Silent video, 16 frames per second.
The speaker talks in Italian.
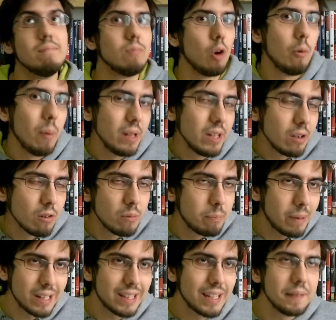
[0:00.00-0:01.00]
come dico
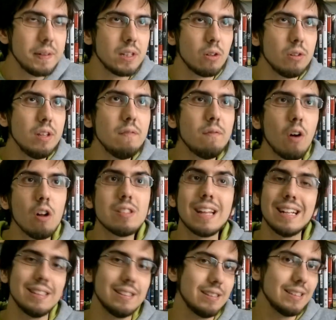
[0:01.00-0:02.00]
praticamente ogni
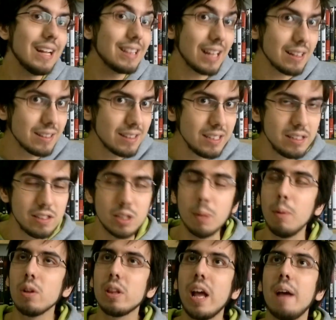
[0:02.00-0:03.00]
volta, da
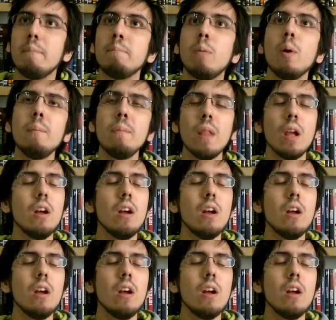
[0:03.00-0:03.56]
tantissimo tempo,